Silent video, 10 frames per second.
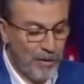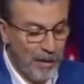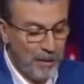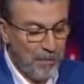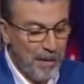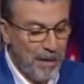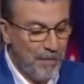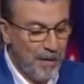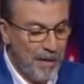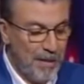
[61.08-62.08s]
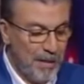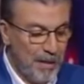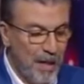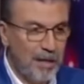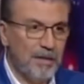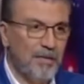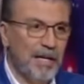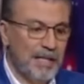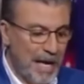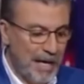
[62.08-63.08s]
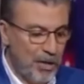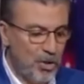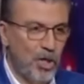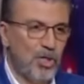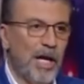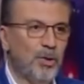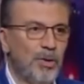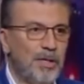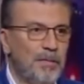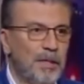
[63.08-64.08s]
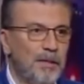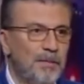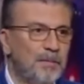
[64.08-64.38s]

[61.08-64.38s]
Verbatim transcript: وقلت لك مين البرنس النهارده في الاداء على الشاشه هتقول لي مين